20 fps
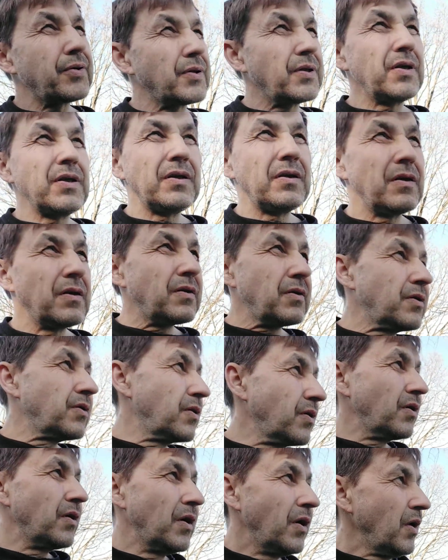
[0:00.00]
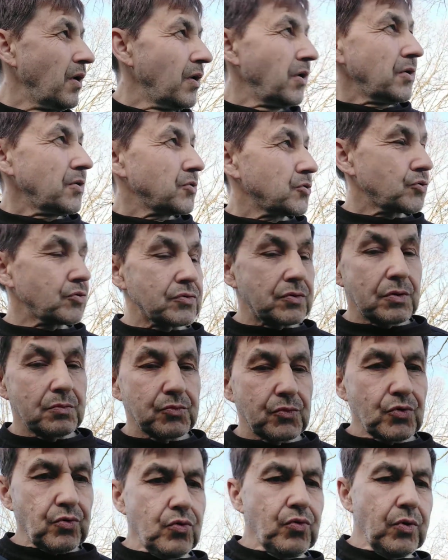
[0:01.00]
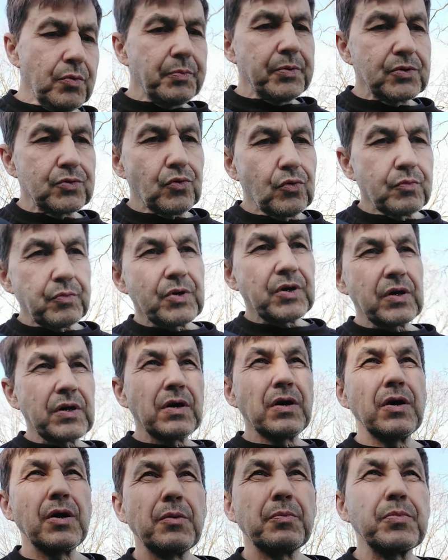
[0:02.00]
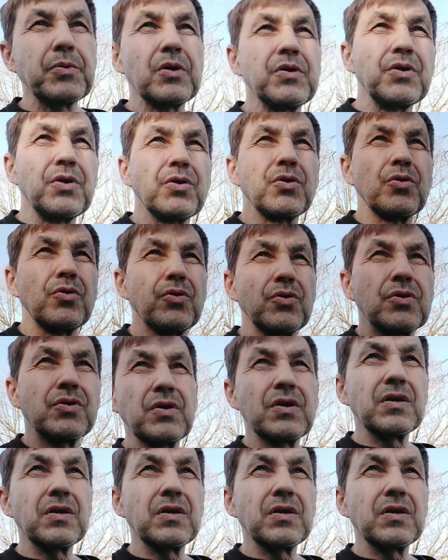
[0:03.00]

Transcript: И что там другой питомник планирует,